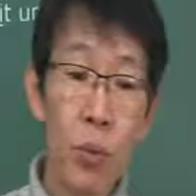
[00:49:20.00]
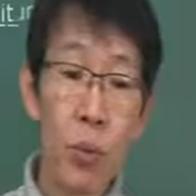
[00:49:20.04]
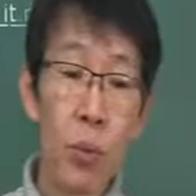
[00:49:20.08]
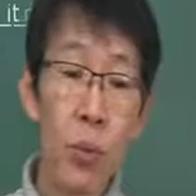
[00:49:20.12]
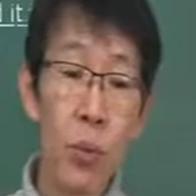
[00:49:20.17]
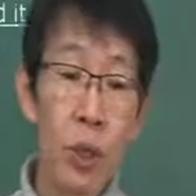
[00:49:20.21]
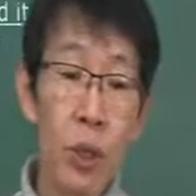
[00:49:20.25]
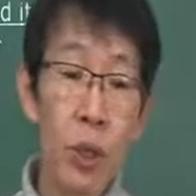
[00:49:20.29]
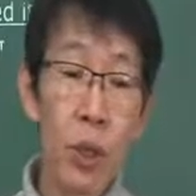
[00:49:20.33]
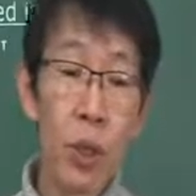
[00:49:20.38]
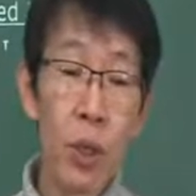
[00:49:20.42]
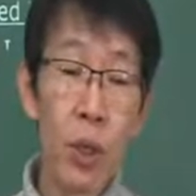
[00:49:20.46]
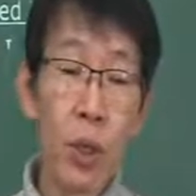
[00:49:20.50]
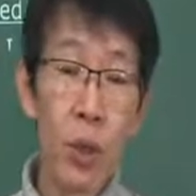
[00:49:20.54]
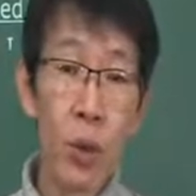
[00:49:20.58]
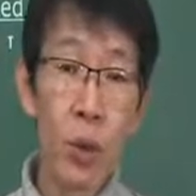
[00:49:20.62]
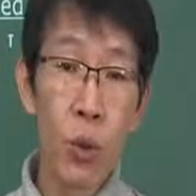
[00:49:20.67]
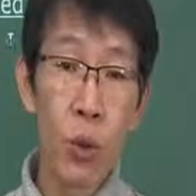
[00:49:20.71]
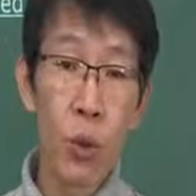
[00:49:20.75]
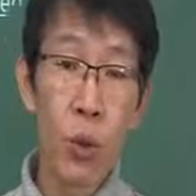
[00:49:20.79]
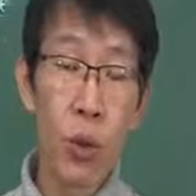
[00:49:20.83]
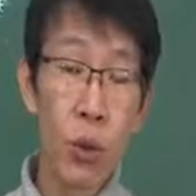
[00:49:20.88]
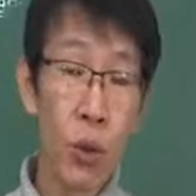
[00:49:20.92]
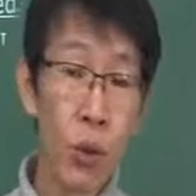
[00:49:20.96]

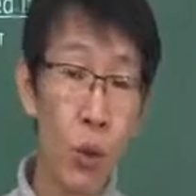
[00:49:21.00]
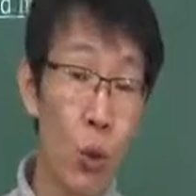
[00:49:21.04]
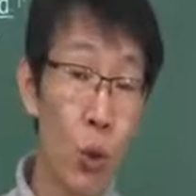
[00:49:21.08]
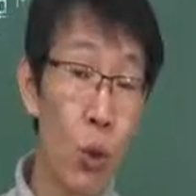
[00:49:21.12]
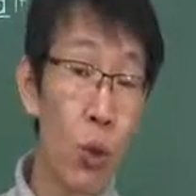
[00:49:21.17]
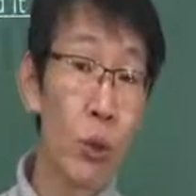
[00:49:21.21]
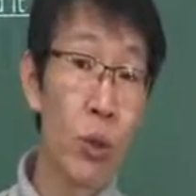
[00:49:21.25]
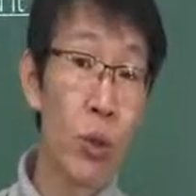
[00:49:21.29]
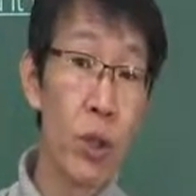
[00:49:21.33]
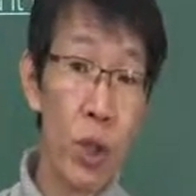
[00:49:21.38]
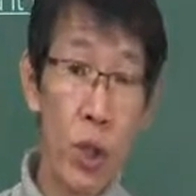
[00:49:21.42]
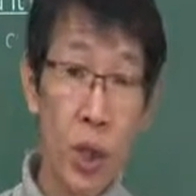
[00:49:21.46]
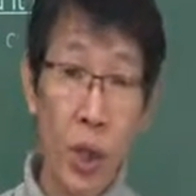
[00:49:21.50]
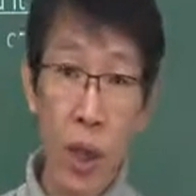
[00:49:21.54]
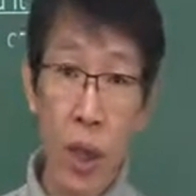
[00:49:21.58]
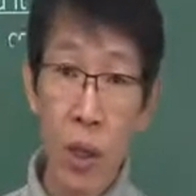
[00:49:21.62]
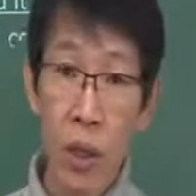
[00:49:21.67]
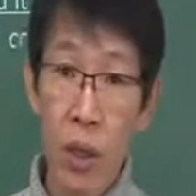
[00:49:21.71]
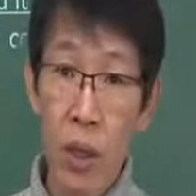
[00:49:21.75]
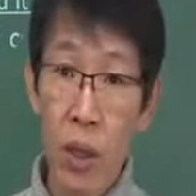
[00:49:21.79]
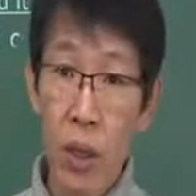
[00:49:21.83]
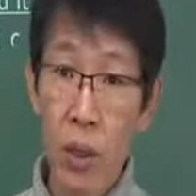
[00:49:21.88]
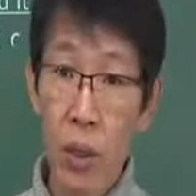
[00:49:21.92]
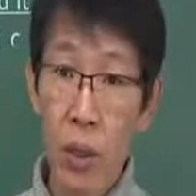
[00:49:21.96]
문제로서는 좋은 문제가
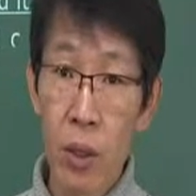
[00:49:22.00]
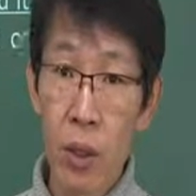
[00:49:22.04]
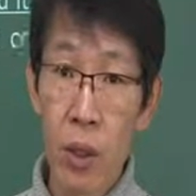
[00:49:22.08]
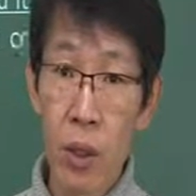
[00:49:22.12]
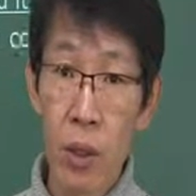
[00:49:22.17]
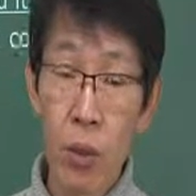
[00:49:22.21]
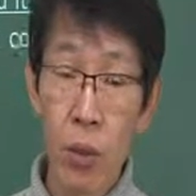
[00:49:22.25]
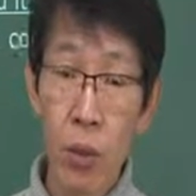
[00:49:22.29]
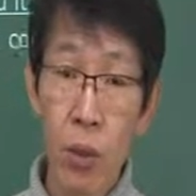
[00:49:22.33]
아니다 하는 거예요.